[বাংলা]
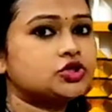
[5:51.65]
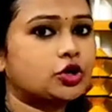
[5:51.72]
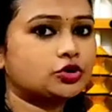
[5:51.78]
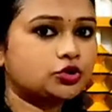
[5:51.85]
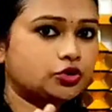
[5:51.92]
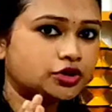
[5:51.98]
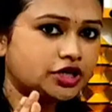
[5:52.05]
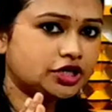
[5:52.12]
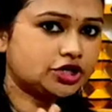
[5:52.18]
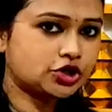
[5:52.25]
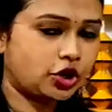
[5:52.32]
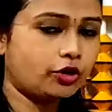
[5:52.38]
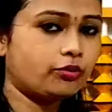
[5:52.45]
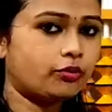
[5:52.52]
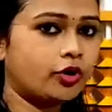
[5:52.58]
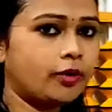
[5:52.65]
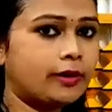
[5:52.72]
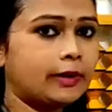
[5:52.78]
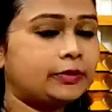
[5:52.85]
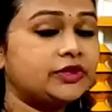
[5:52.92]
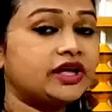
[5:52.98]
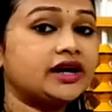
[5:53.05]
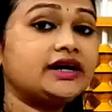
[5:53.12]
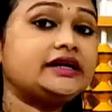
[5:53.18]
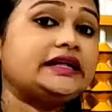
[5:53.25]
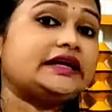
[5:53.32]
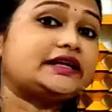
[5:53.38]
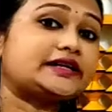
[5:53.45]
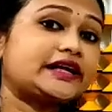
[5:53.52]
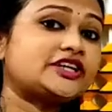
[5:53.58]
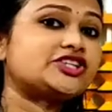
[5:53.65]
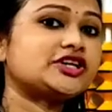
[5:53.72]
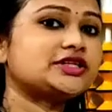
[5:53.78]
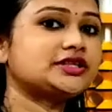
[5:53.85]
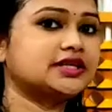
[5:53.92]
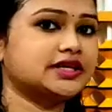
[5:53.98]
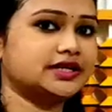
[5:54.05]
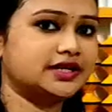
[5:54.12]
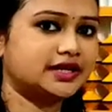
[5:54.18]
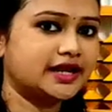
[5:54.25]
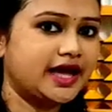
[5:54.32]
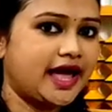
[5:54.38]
যতটা সম্ভব আপনারা ডিকটেশন দিন